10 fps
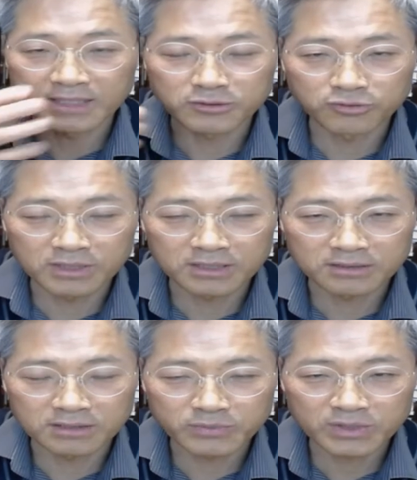
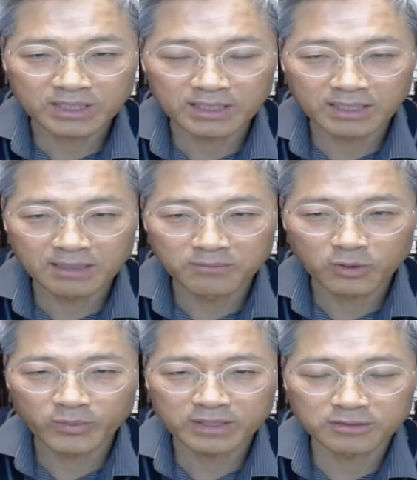예수님께서 십자가에
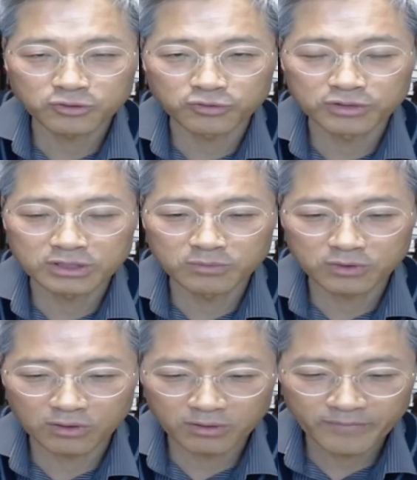못 박혀
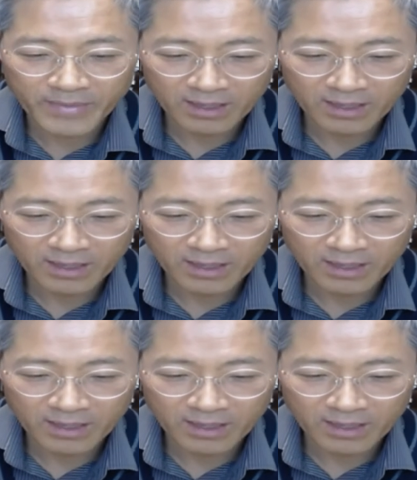죽으심으로